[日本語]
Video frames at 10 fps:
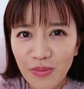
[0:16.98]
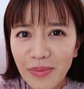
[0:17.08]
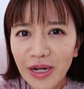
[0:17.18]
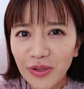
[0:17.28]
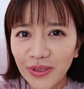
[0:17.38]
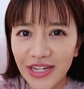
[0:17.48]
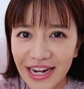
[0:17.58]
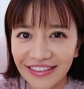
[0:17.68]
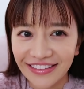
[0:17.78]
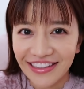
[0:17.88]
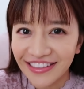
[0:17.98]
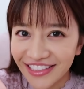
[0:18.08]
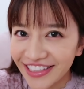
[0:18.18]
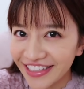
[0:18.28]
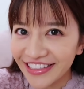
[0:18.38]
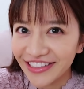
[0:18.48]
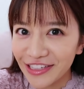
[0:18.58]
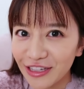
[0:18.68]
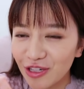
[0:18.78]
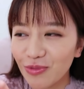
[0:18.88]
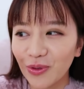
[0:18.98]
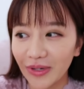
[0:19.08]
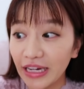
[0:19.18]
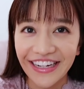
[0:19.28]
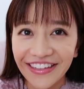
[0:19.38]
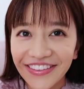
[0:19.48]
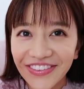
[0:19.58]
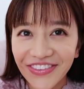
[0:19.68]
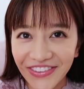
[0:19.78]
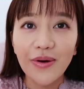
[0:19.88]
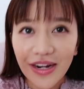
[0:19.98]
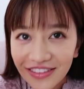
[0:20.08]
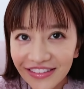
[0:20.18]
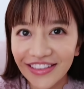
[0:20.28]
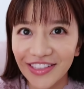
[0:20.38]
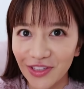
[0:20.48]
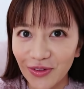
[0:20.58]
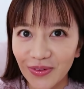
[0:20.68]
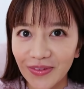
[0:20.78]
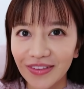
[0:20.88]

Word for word: おままごとやんって感じじゃないですかでもこれちゃんと回るんですよ